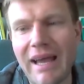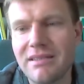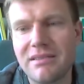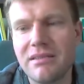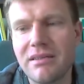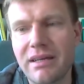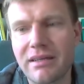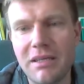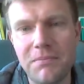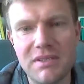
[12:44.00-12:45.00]
einzigen
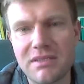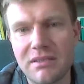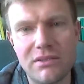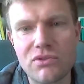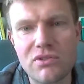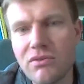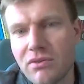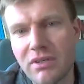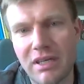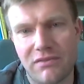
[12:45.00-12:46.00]
Ergebnisse, die uns
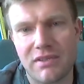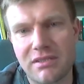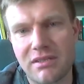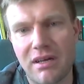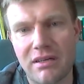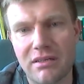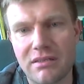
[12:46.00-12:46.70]
irgendetwas sagen.